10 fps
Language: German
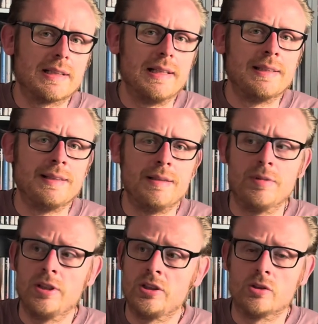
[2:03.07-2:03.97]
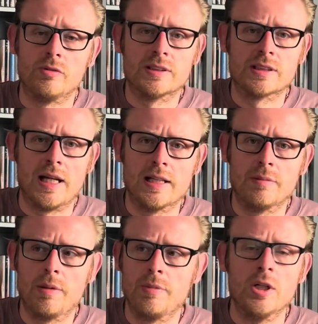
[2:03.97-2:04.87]
Geld nehme ich sowas gerne
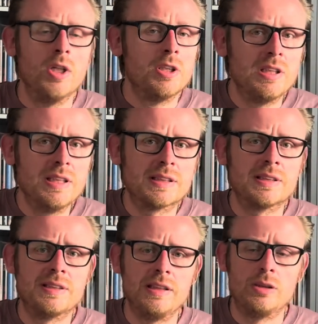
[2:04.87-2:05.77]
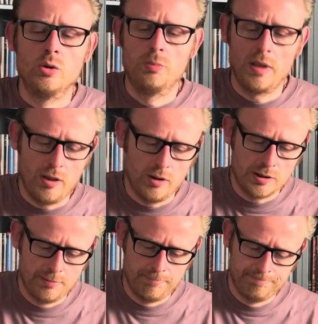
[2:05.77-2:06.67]
mal mit. Disc sieht super
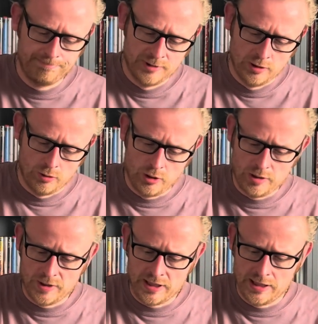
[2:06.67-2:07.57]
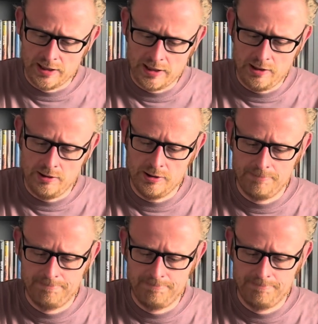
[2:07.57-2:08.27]
aus, hole ich mal gerne raus.